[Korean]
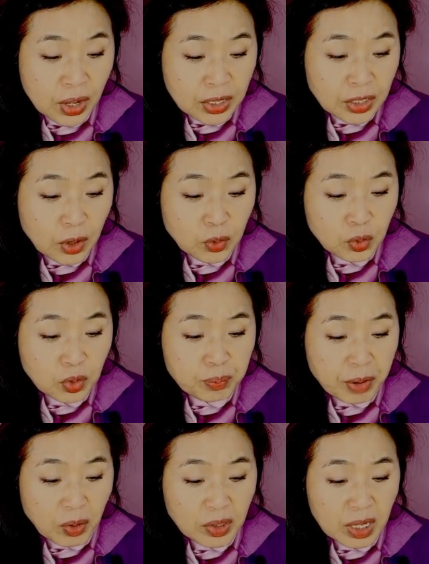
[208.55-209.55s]
결국은
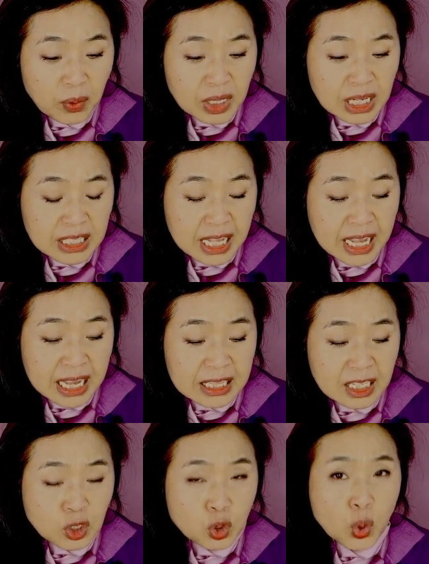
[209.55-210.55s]
몇 개월
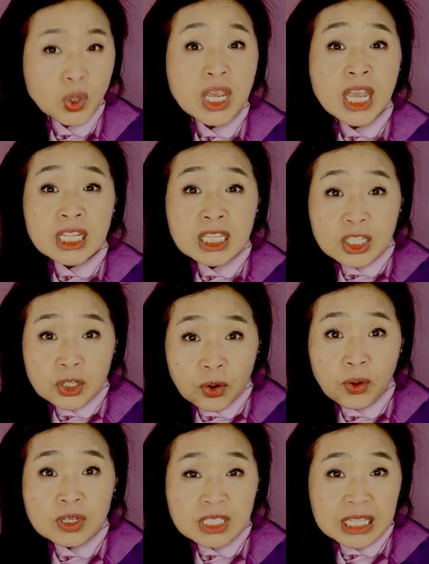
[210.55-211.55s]
이내에는 초기에는 그런
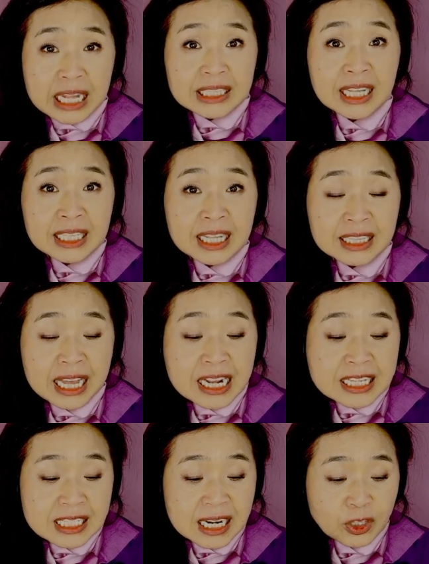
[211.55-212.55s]
것이 나타난다
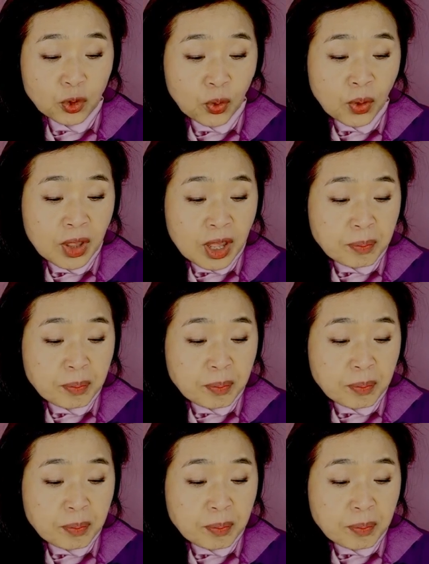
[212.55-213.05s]
할지라도